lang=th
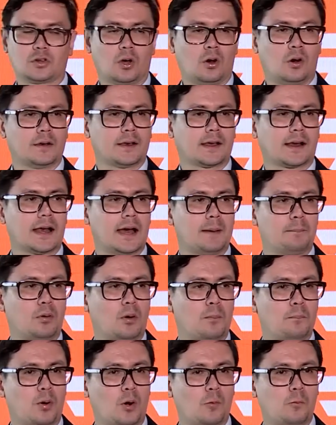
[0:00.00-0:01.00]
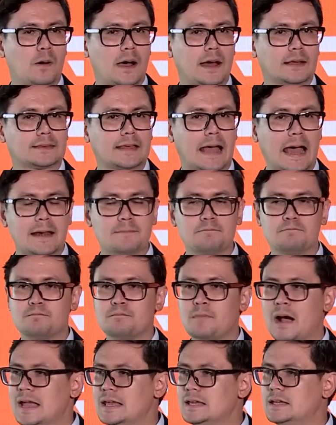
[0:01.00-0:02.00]
สนะครับผมพบว่าท่าน
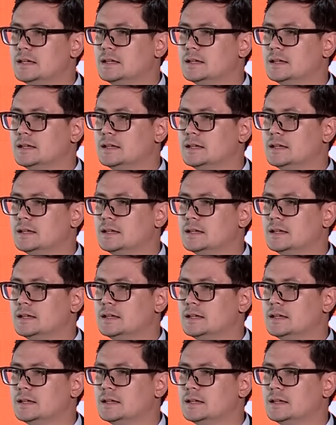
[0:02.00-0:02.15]
ไม่